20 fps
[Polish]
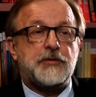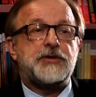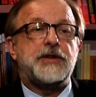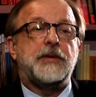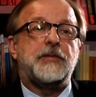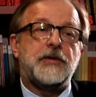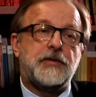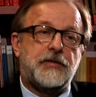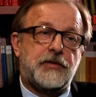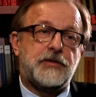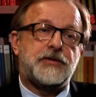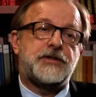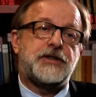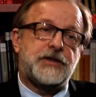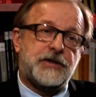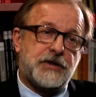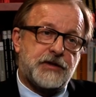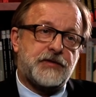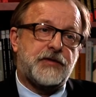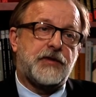już nie mógł
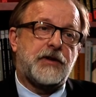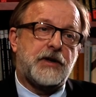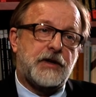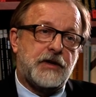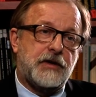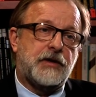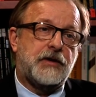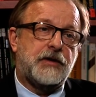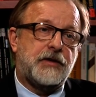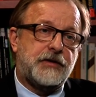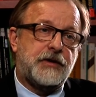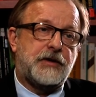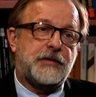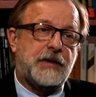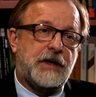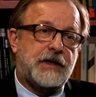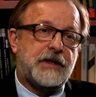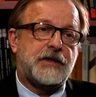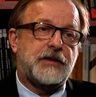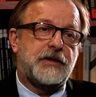wrócić do swojego
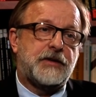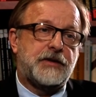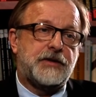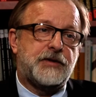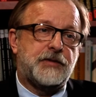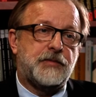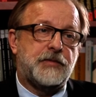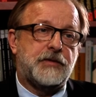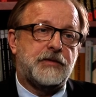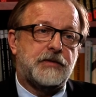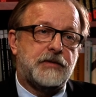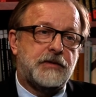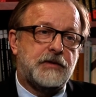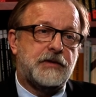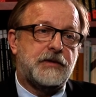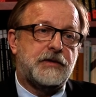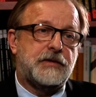normalnego rytmu.